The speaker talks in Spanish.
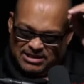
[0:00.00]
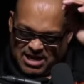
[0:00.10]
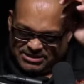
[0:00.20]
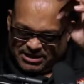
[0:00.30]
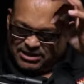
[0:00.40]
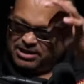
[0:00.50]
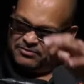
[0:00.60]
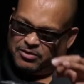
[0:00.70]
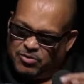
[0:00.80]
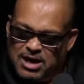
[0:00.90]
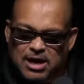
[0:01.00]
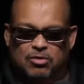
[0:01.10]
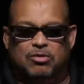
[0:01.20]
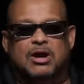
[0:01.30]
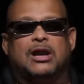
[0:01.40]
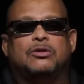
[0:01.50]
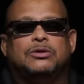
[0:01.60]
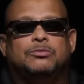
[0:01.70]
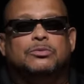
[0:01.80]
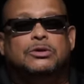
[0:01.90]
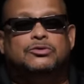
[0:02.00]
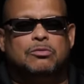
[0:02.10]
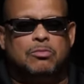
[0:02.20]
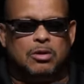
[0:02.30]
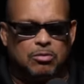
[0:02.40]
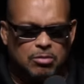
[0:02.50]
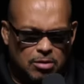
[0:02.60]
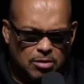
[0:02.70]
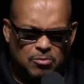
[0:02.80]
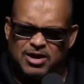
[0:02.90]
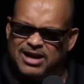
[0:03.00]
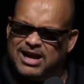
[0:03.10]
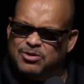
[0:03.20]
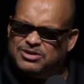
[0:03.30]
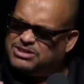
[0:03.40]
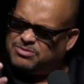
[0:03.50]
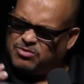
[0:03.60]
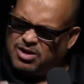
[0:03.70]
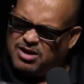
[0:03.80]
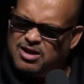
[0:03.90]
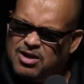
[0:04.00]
le certifico a Carlos, Carlos hizo como que, oh, como que le cayó encima una,